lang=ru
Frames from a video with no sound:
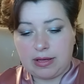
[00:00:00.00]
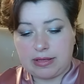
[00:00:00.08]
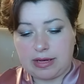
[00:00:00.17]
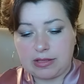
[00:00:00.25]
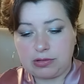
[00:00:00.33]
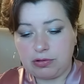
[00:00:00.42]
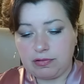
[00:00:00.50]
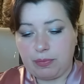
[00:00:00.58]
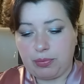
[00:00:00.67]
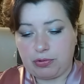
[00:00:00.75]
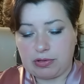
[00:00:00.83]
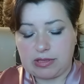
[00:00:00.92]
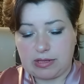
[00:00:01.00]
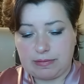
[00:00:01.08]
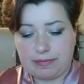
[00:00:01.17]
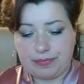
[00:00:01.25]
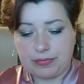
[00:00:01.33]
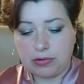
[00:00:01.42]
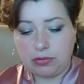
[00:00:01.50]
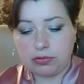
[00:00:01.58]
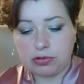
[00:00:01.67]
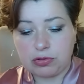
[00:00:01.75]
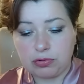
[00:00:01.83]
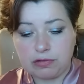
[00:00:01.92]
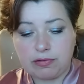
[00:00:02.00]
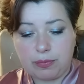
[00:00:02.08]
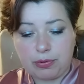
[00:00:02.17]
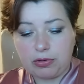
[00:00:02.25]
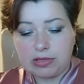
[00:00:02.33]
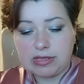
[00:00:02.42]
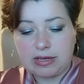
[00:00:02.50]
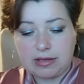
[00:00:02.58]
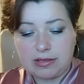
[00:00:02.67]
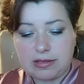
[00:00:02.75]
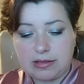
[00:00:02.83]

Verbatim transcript: Так, суть вопроса. Ну, суть вопроса